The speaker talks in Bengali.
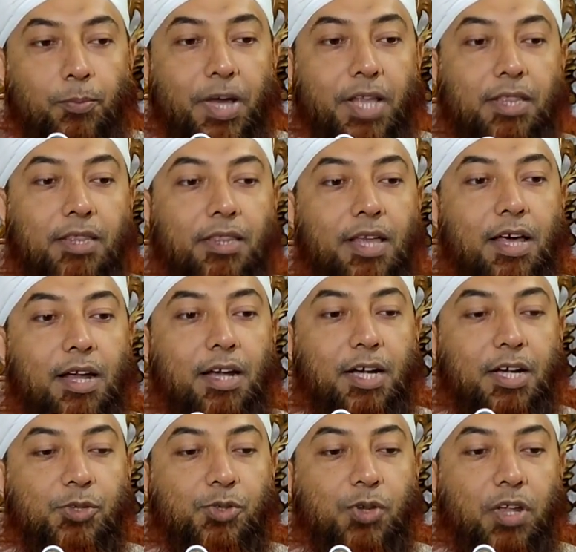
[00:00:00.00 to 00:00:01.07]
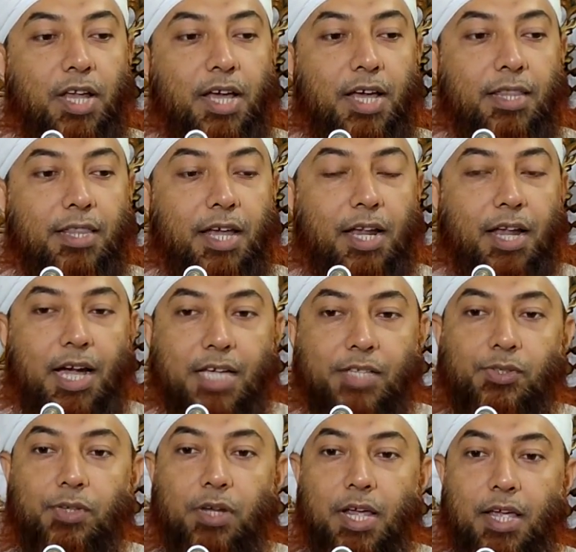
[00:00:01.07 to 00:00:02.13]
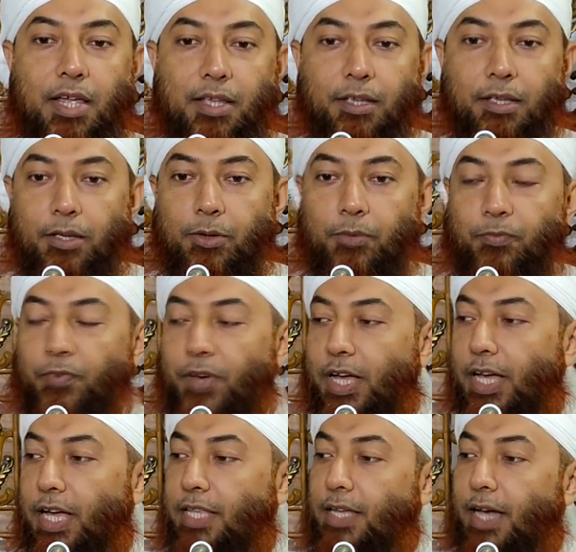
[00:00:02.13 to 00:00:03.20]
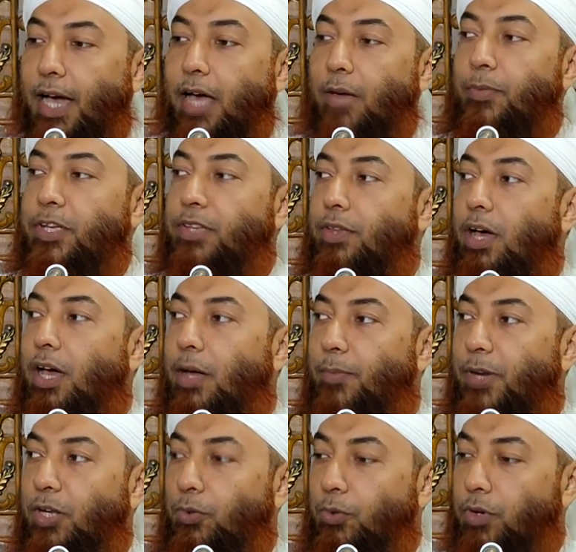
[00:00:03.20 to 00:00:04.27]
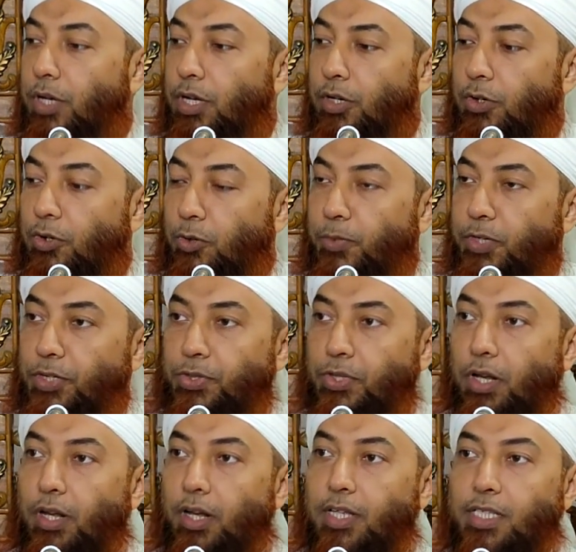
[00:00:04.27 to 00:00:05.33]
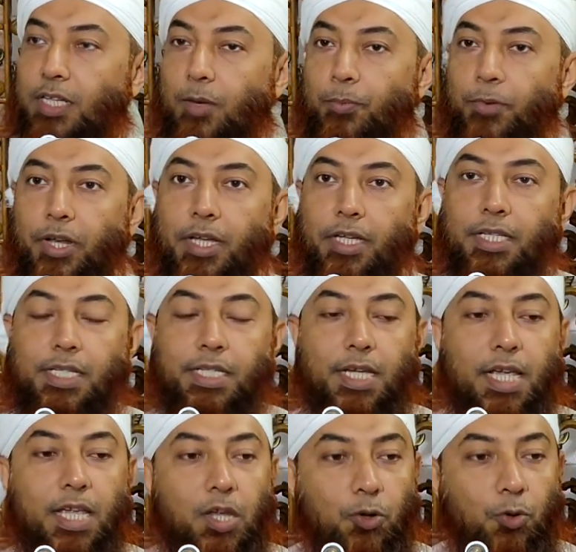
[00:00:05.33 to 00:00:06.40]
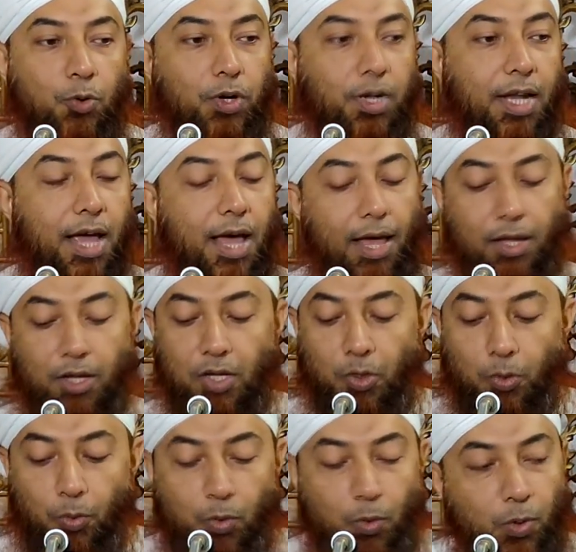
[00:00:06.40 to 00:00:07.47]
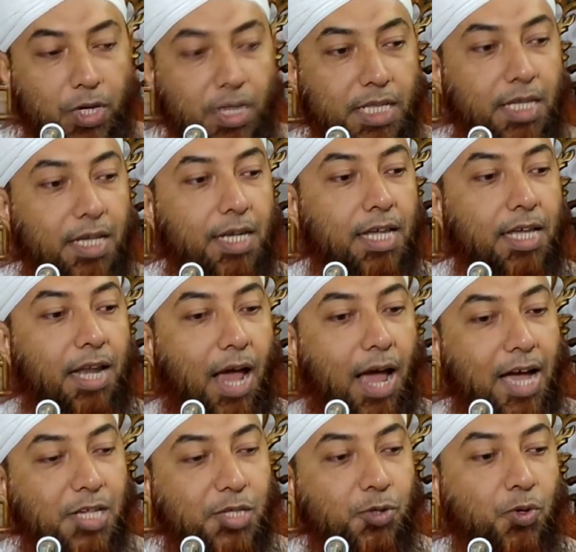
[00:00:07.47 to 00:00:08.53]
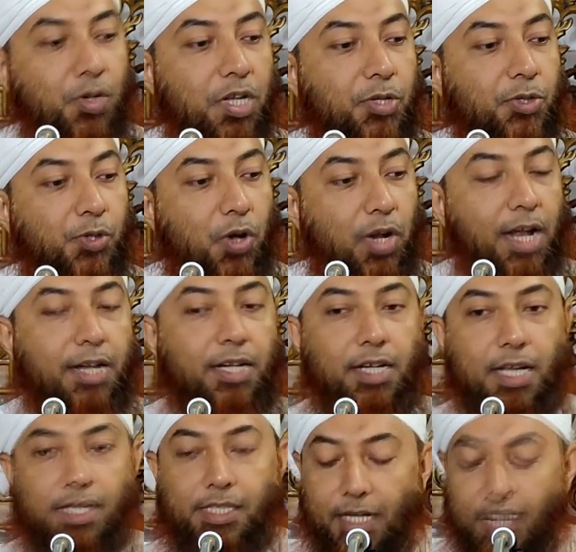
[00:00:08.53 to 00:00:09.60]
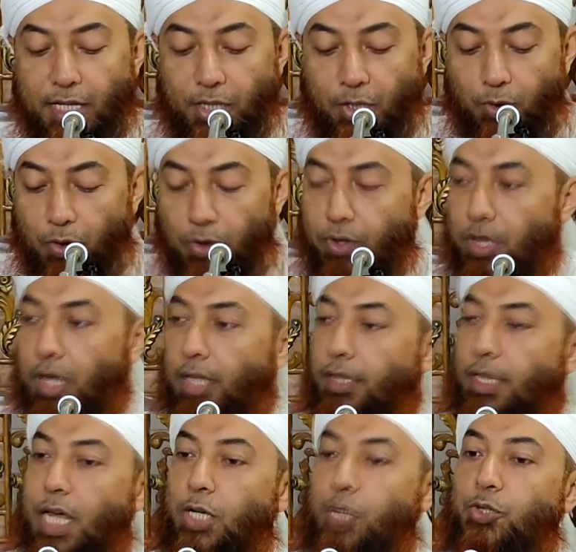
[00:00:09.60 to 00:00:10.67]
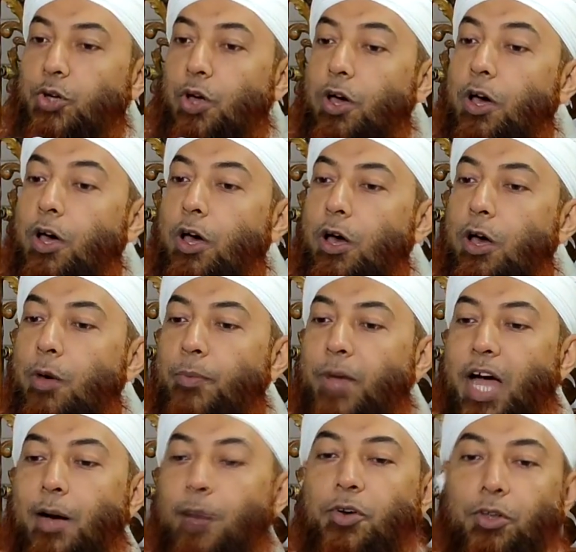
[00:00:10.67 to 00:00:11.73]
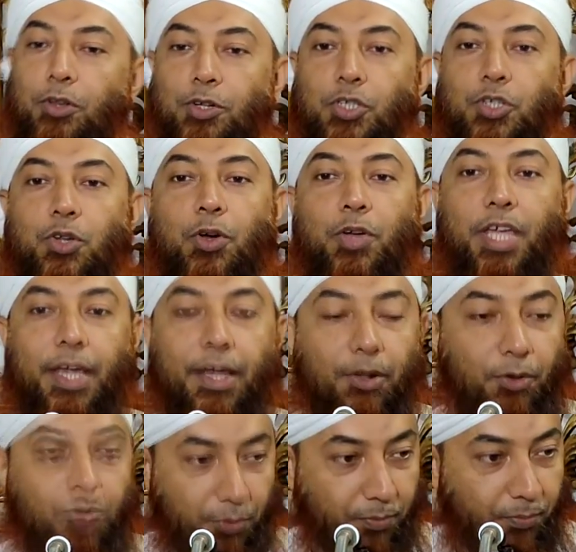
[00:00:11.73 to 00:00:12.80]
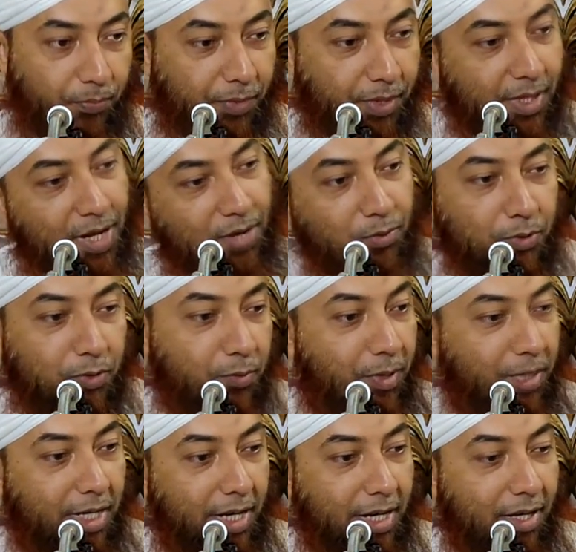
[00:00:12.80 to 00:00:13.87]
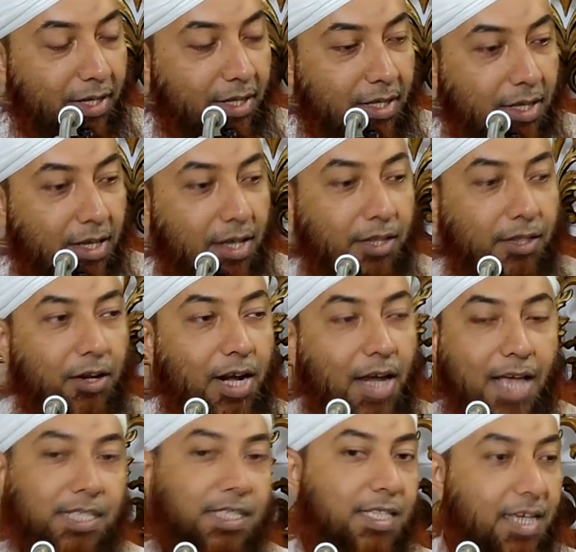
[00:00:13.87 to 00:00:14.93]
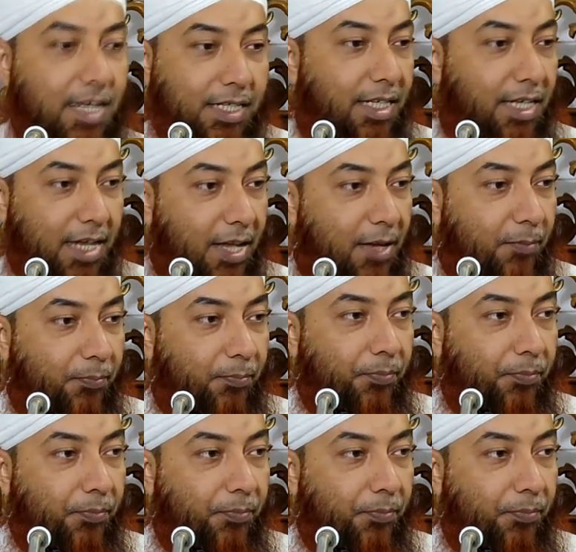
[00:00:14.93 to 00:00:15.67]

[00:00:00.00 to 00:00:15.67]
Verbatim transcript: মান তারাকা সলাত আল আসরে ফাকাদ হাবে তা আমালু নবী সাল্লা সাল্লাম বলেন যেই লোকটা ওই দিনের আসরের সলাটটা ছেড়ে দিল তার সব আমল নষ্ট হয়ে গেল নাউজুবিল্লা ধরেন আজকের দিনে